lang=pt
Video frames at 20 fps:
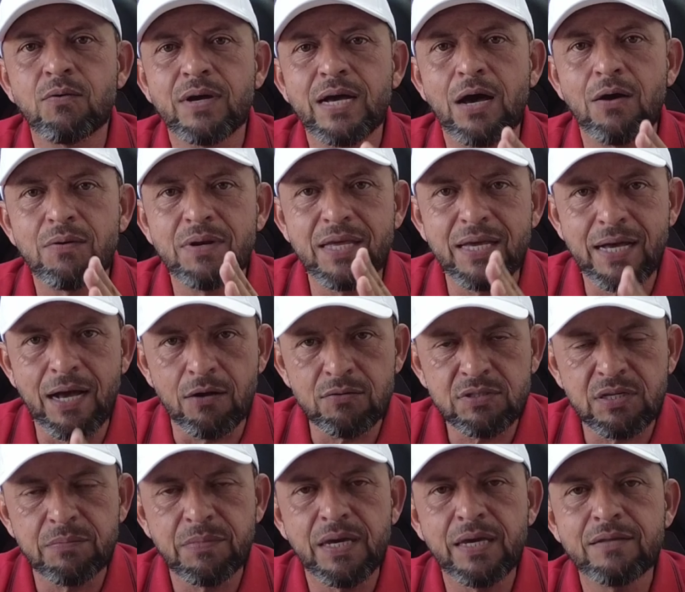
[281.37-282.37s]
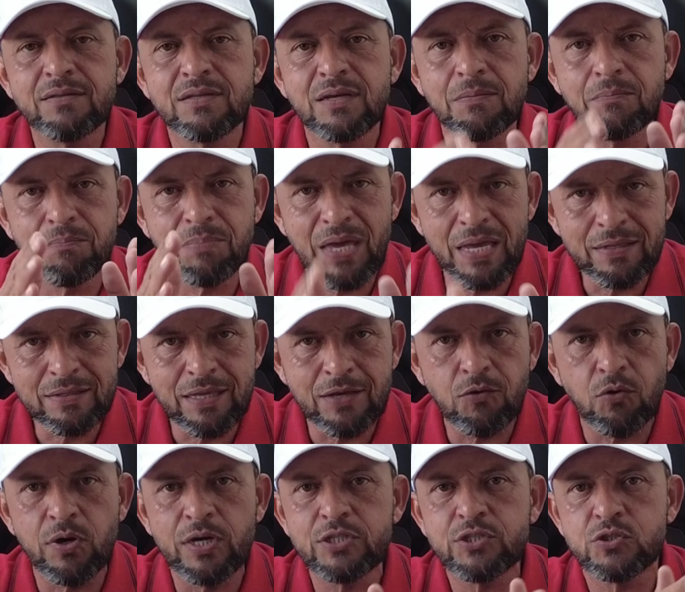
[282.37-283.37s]
Um carro legal também, também
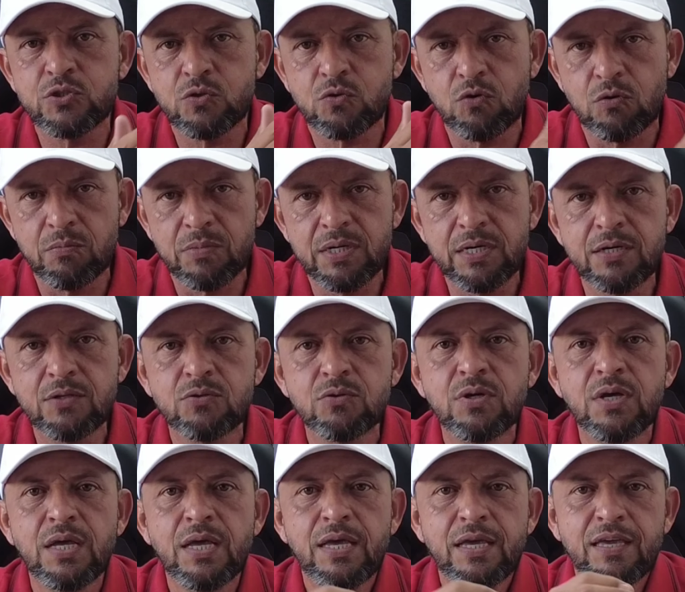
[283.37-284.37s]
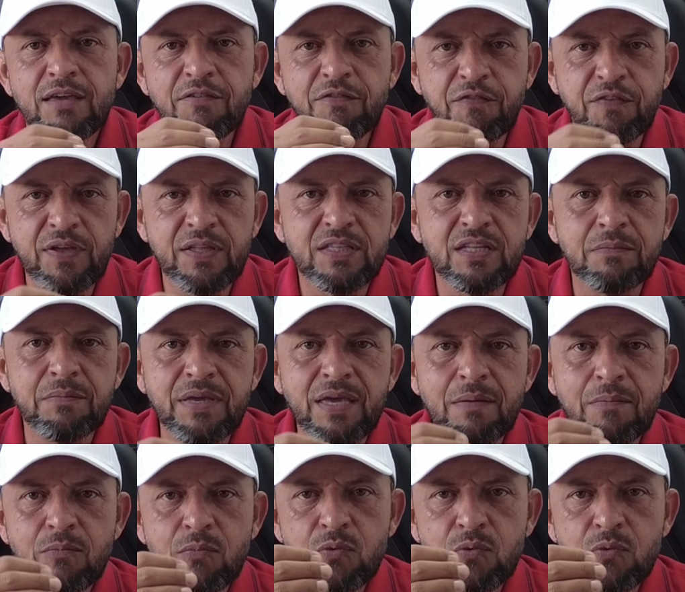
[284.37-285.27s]
tem corrente de comando, enfim, também é